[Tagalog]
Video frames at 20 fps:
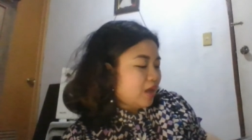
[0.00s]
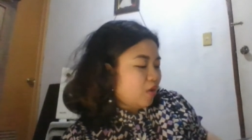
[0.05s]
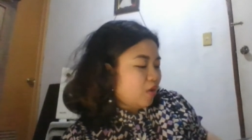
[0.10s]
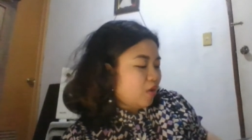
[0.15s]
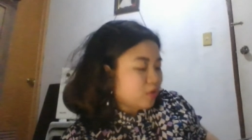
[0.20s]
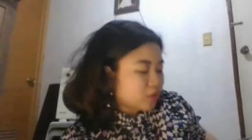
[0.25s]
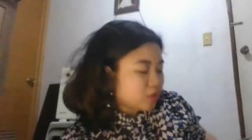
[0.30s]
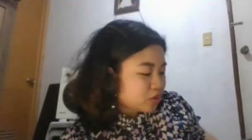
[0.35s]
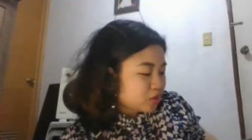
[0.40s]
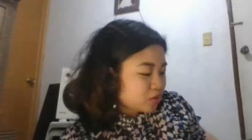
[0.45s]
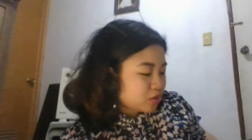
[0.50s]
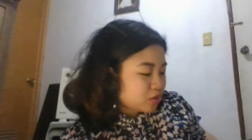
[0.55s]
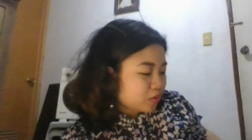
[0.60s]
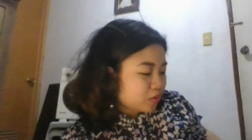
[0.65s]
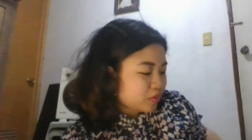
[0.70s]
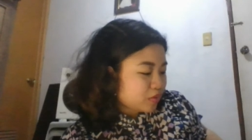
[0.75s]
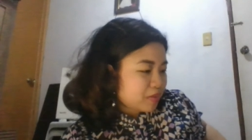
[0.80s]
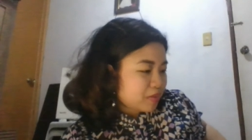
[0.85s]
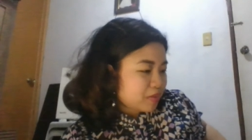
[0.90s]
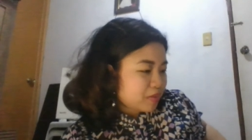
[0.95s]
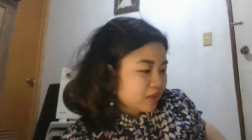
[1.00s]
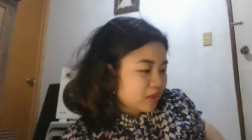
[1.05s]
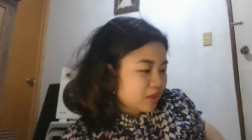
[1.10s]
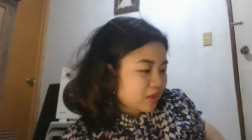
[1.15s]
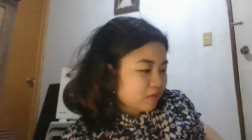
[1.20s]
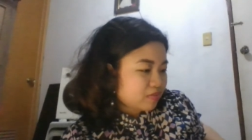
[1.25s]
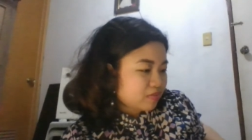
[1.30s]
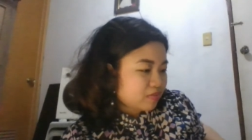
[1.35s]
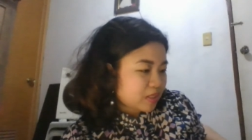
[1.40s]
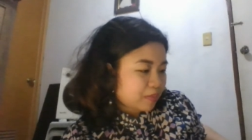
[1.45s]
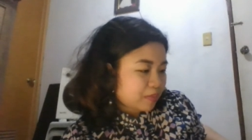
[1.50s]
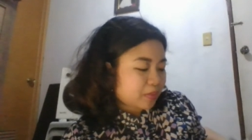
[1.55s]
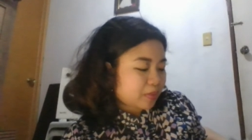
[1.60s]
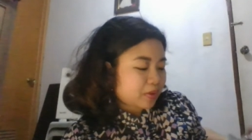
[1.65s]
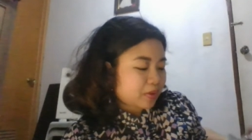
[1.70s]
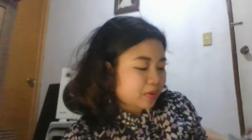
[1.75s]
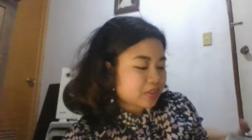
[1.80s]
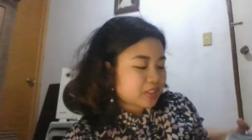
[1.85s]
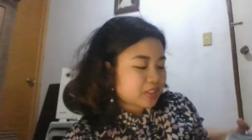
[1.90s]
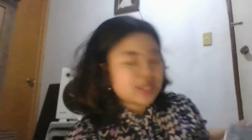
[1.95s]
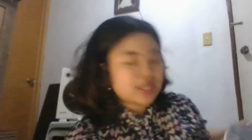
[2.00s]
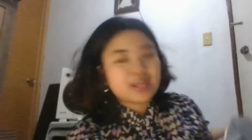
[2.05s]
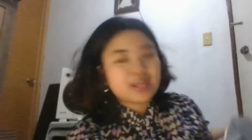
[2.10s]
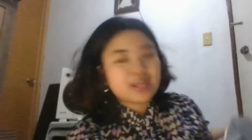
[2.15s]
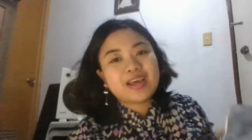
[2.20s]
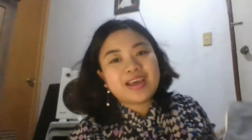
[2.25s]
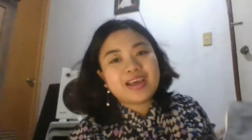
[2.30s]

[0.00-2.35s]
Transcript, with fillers: Also, speaking of zippers,